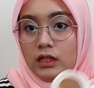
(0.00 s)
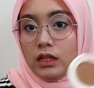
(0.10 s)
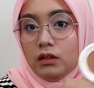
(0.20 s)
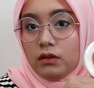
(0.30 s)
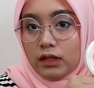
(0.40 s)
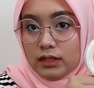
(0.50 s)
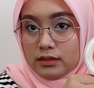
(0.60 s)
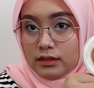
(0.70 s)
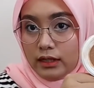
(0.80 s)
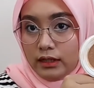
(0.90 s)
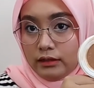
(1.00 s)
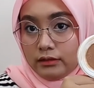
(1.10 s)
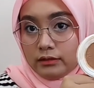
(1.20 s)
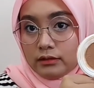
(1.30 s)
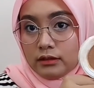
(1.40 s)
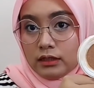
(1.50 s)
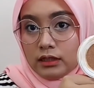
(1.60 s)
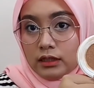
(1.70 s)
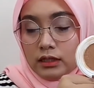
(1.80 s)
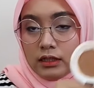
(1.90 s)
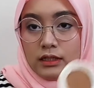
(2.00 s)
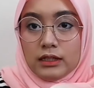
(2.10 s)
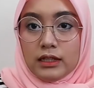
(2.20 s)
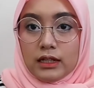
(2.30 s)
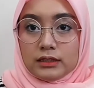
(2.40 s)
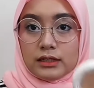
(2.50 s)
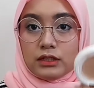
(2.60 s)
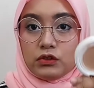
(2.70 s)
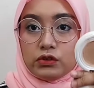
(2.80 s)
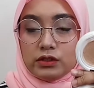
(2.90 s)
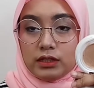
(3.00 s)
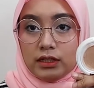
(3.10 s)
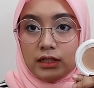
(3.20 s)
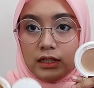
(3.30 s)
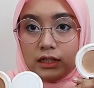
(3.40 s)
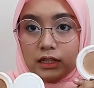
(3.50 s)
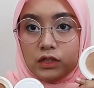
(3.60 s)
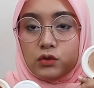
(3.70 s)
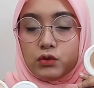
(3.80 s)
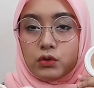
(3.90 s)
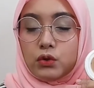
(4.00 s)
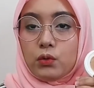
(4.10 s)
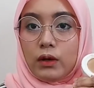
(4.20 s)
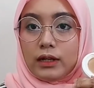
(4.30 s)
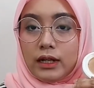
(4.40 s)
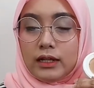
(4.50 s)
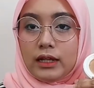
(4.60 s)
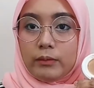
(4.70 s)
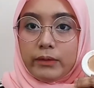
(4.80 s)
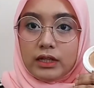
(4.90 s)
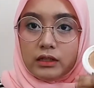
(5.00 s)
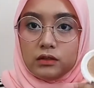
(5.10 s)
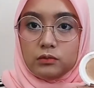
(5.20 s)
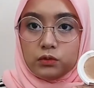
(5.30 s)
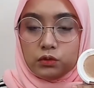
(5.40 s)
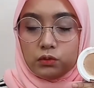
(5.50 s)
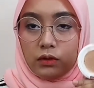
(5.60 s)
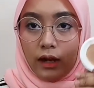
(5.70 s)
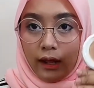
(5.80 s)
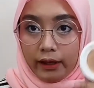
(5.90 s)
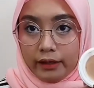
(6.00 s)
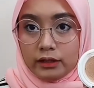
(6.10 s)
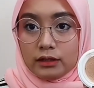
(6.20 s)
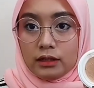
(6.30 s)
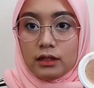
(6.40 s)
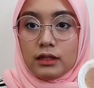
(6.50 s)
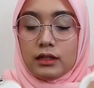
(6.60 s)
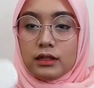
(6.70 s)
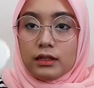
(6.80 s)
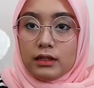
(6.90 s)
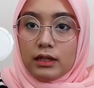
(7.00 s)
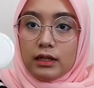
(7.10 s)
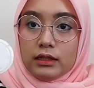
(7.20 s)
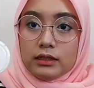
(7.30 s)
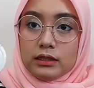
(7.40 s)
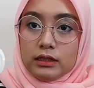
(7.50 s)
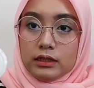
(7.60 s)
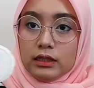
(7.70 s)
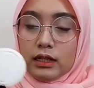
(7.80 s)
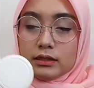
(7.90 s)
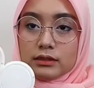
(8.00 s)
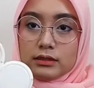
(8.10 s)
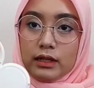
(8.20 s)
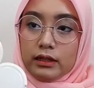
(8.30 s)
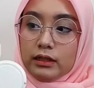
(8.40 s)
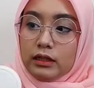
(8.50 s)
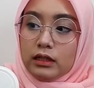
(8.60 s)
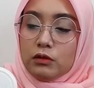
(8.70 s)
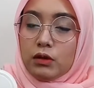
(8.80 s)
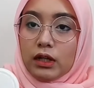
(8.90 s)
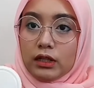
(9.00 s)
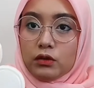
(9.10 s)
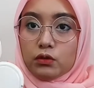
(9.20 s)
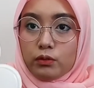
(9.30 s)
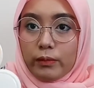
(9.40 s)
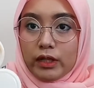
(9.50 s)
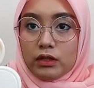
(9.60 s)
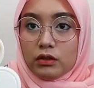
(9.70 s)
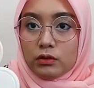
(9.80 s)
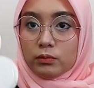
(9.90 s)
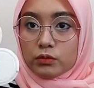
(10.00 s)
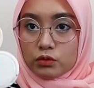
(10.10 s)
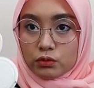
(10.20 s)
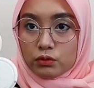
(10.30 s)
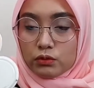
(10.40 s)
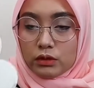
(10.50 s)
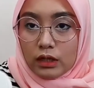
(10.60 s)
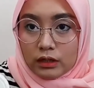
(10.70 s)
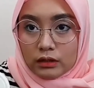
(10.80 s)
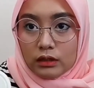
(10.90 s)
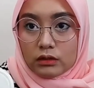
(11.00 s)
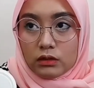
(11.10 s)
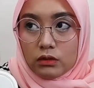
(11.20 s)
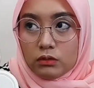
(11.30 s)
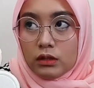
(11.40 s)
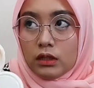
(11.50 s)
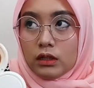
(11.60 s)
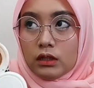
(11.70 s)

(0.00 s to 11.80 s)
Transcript: ini yang warna sand yang translucent ini untuk warna yang medium to light yang ini yang sand ini warnanya untuk medium to dark atau